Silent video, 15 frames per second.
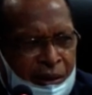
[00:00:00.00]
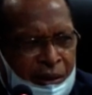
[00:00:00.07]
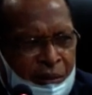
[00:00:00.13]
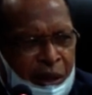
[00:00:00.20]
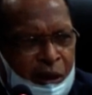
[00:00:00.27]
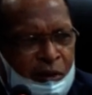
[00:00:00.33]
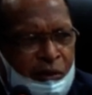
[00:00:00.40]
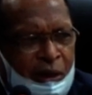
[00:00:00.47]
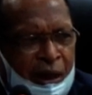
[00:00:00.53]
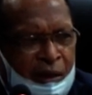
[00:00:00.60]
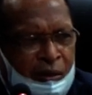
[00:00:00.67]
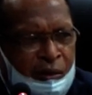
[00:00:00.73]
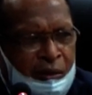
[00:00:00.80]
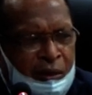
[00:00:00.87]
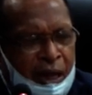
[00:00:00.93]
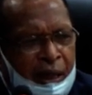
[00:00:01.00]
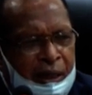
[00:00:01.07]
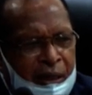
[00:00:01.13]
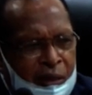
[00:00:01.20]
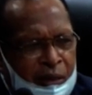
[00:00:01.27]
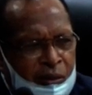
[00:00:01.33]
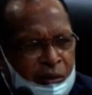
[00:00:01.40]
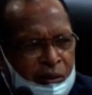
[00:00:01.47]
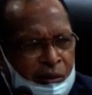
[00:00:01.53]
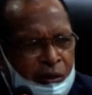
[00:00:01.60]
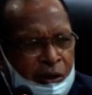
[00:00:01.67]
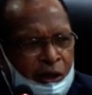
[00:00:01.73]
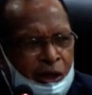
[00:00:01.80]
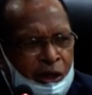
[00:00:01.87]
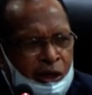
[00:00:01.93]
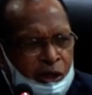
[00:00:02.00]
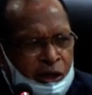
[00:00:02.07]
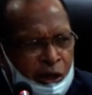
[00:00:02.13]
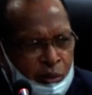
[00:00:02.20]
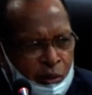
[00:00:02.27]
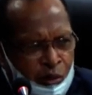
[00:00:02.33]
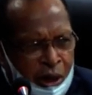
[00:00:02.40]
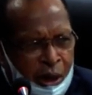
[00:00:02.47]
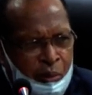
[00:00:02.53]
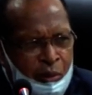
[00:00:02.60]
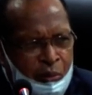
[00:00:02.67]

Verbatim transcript: berjuang untuk hal itu. Semua